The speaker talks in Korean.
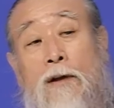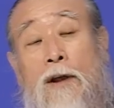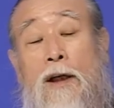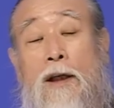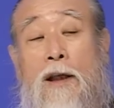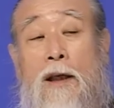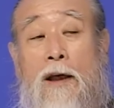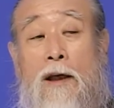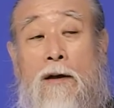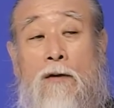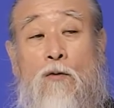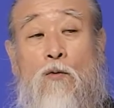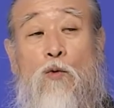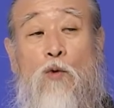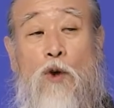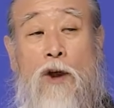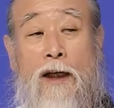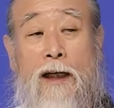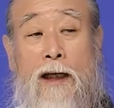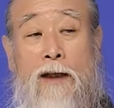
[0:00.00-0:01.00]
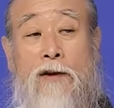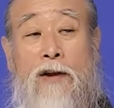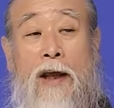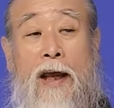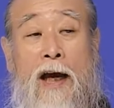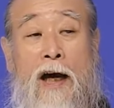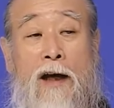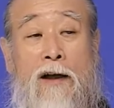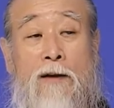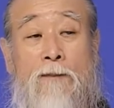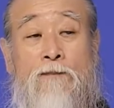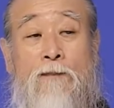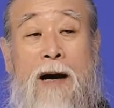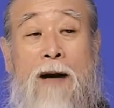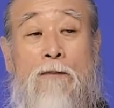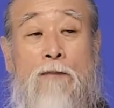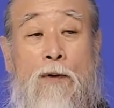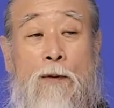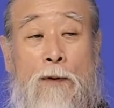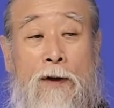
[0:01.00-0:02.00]
이렇게 우리가 대하는
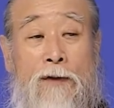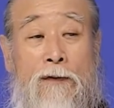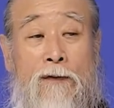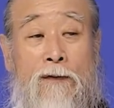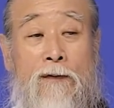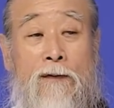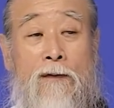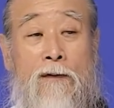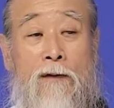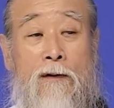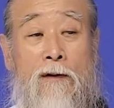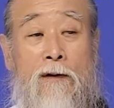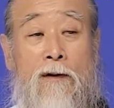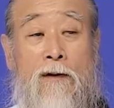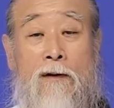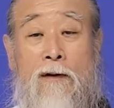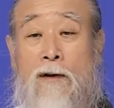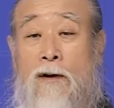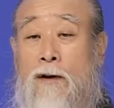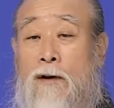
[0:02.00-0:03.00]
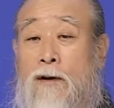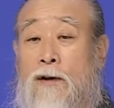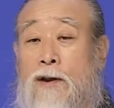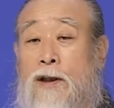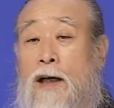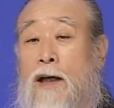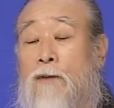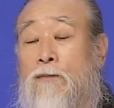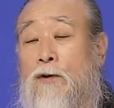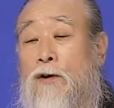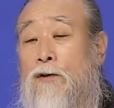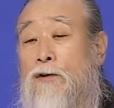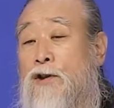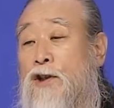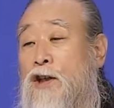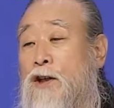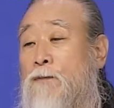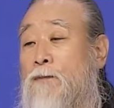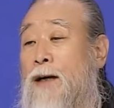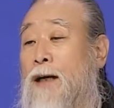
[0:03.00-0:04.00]
방법은 그 사람들을
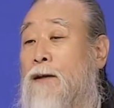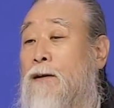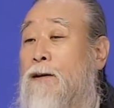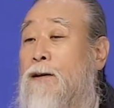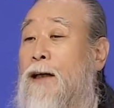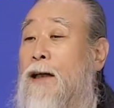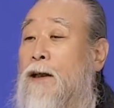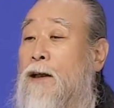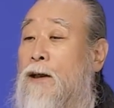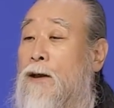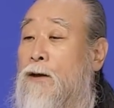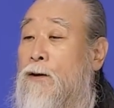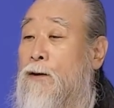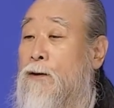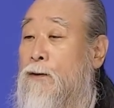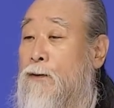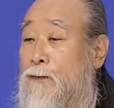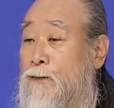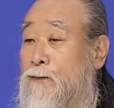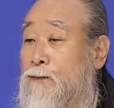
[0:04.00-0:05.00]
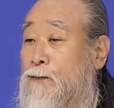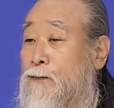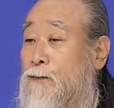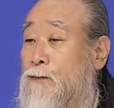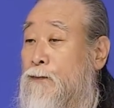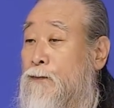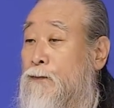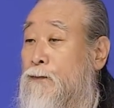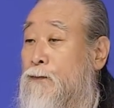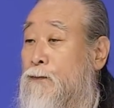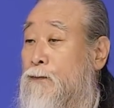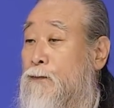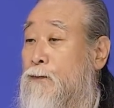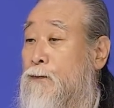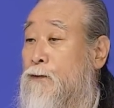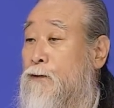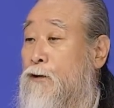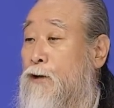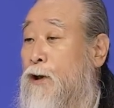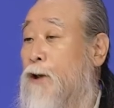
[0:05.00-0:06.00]
실망을 하게 해요.
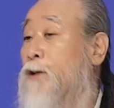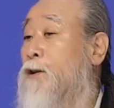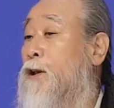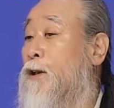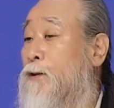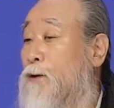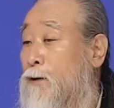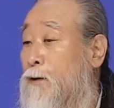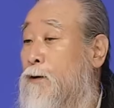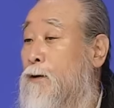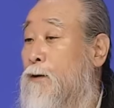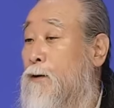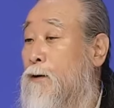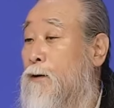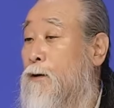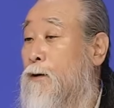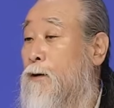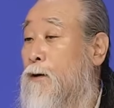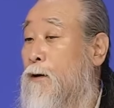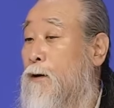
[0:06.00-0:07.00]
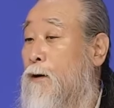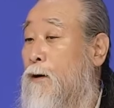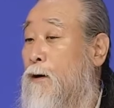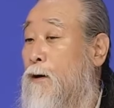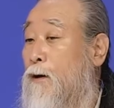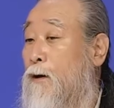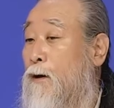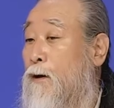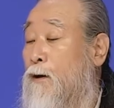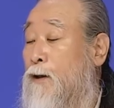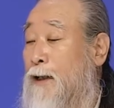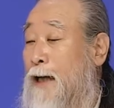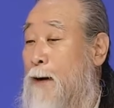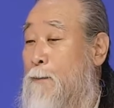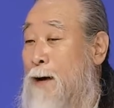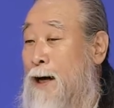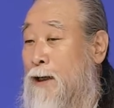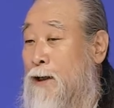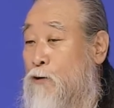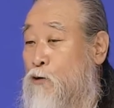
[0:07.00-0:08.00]
우리 형제들을.
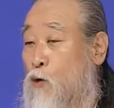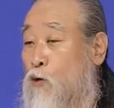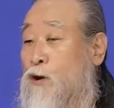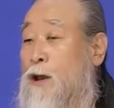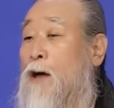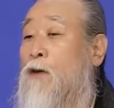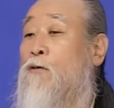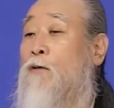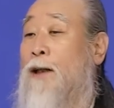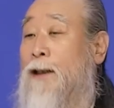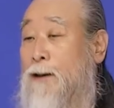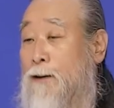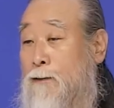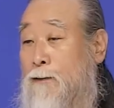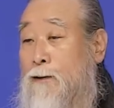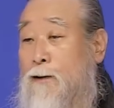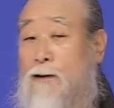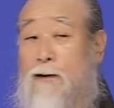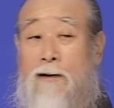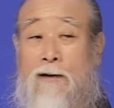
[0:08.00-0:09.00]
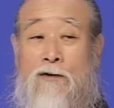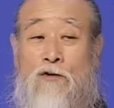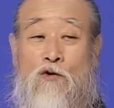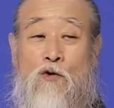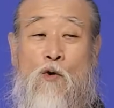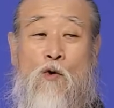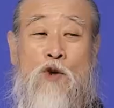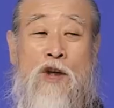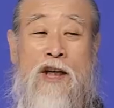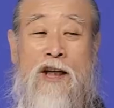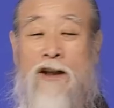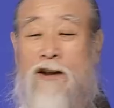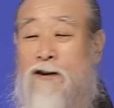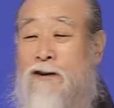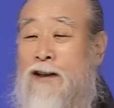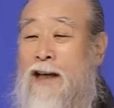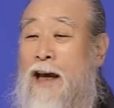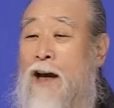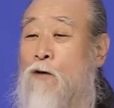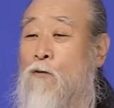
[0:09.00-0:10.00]
나만이 좋다고 왔는데,
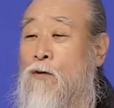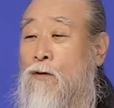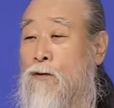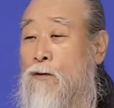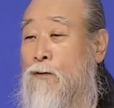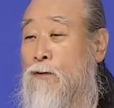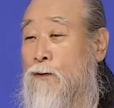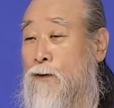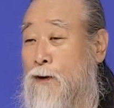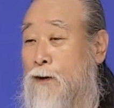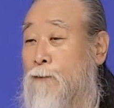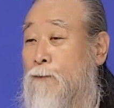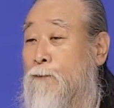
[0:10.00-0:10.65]
좋기는 개코로